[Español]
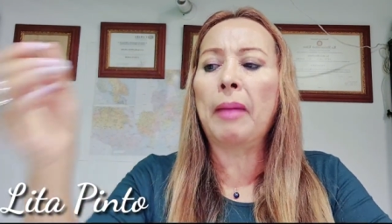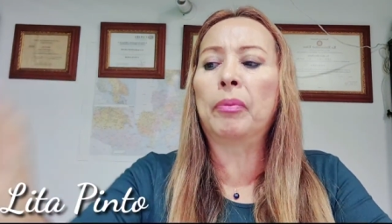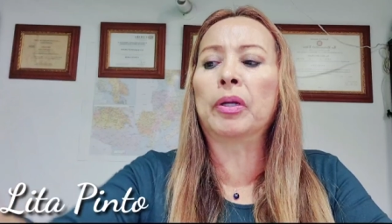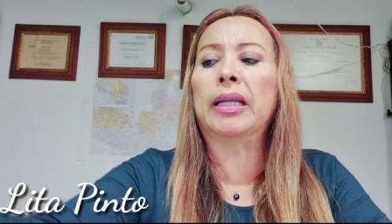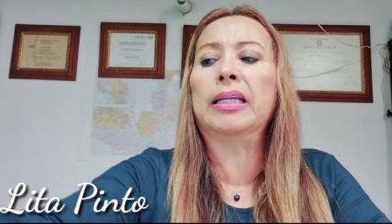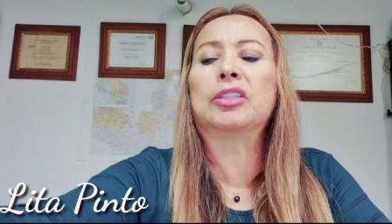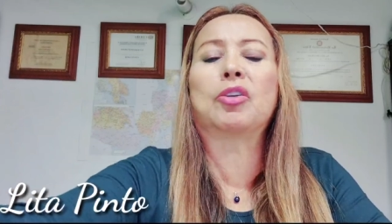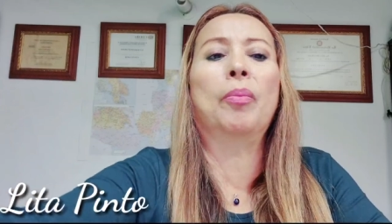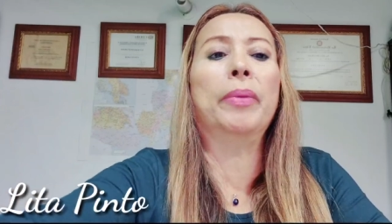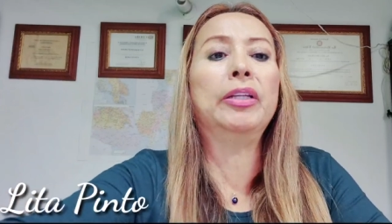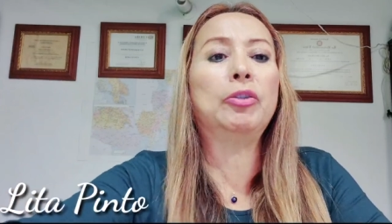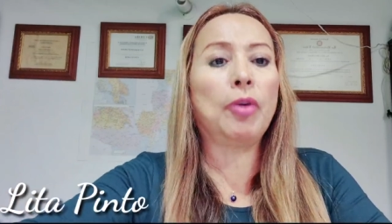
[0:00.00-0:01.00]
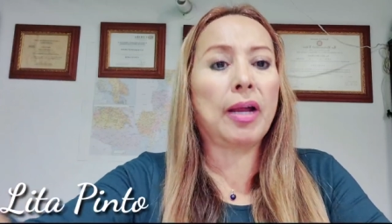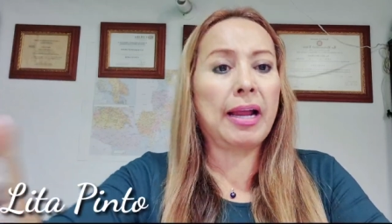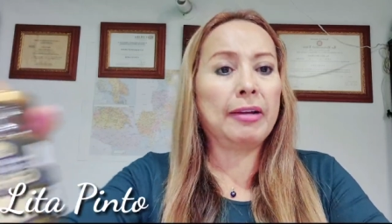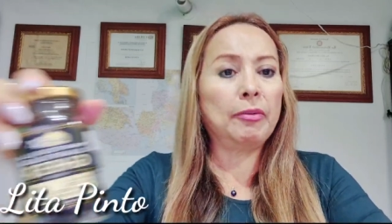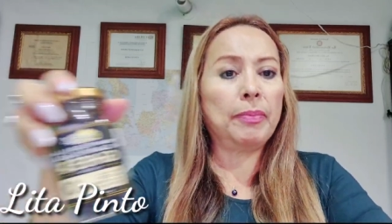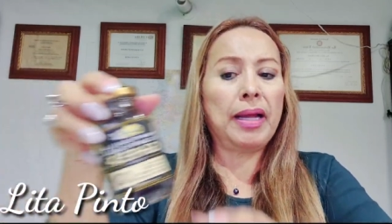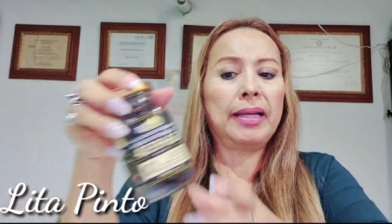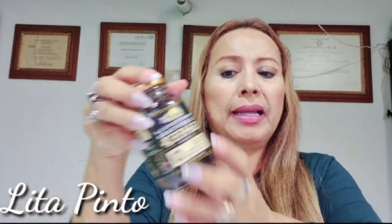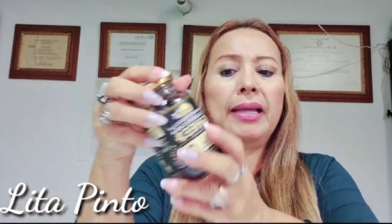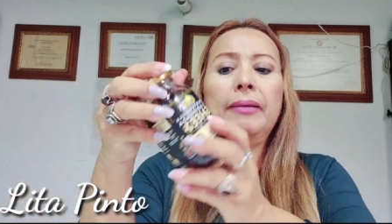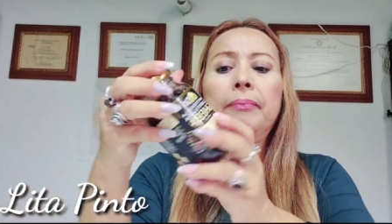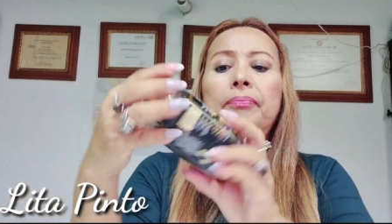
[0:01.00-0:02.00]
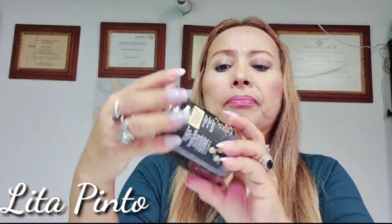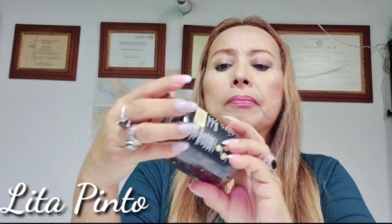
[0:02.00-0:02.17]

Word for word: porque les comento acá, no pasa nada,